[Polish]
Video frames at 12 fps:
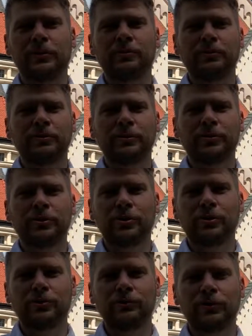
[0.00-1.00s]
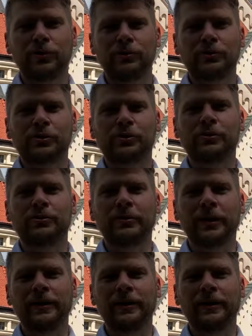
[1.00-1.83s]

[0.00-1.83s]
On pomoże Ci rozwinąć skrzydła,